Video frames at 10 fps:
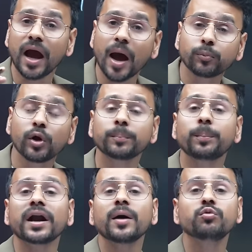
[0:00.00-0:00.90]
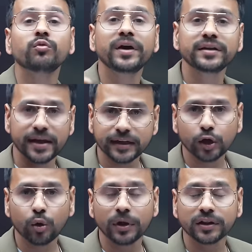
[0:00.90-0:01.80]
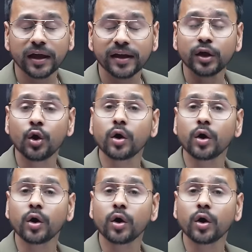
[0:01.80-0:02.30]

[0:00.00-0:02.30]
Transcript: आपको एक बड़ा मूवमेंट देखने को मिलता है